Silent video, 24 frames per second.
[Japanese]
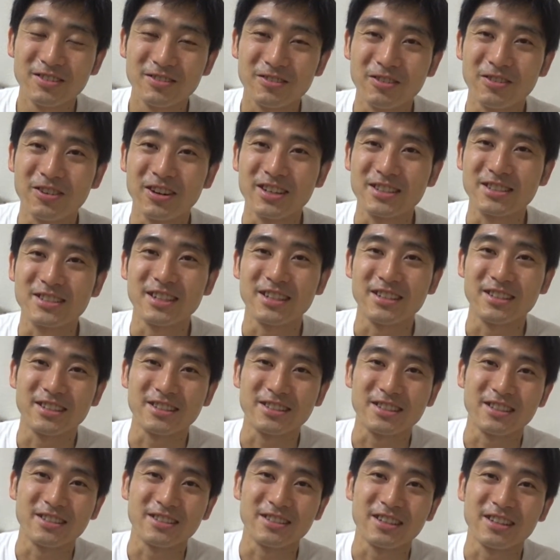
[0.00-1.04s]
この柱になっ
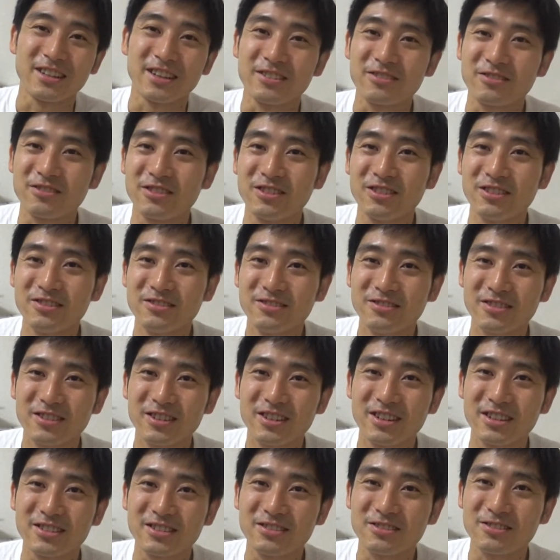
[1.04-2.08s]
たんだなっていうの
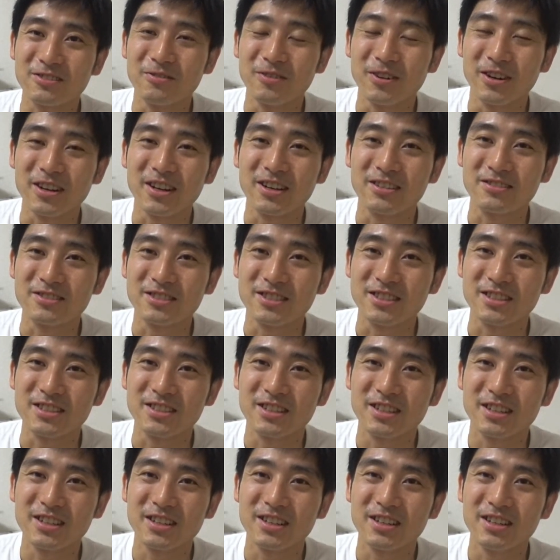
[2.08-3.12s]
がちょっとわかるシーン
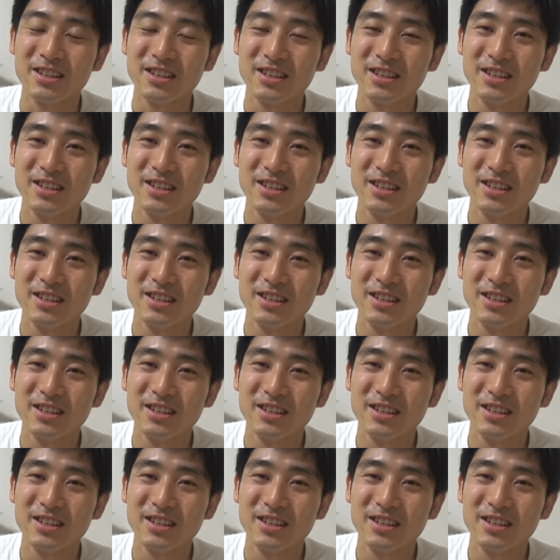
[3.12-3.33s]
が